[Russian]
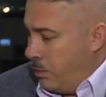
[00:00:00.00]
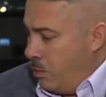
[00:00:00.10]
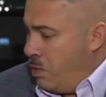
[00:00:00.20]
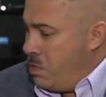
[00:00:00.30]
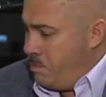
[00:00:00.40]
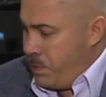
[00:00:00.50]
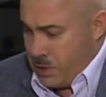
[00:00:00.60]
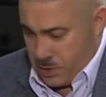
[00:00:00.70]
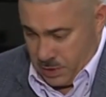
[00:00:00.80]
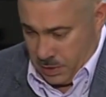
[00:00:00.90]
Он
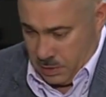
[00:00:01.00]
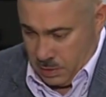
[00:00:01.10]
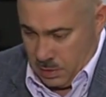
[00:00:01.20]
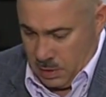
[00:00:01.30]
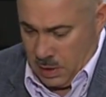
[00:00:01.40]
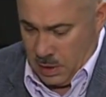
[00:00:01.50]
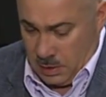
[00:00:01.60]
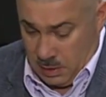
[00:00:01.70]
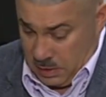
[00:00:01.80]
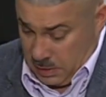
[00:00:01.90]
пишет э,
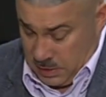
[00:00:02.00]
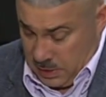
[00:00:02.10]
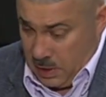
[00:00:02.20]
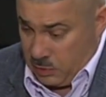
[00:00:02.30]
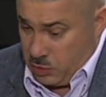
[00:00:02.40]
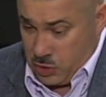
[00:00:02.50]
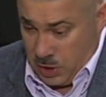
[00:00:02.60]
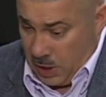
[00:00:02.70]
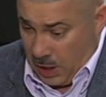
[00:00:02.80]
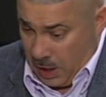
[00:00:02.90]
следующий,
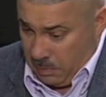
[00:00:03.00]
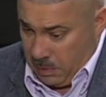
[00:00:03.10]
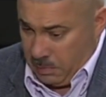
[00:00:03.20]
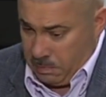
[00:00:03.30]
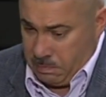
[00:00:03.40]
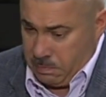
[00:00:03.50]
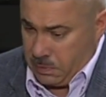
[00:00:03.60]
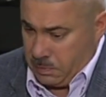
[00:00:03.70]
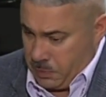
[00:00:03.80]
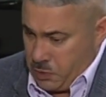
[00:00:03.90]
я как бы,
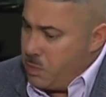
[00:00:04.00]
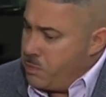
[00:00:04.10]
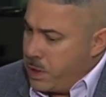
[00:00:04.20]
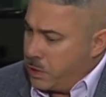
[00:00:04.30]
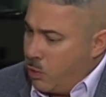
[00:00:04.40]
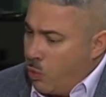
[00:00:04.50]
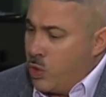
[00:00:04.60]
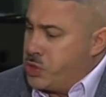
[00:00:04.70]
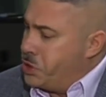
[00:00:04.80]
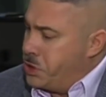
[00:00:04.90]
почему меня это
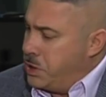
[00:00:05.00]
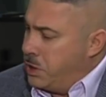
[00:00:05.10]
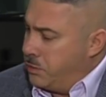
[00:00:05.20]
очень сильно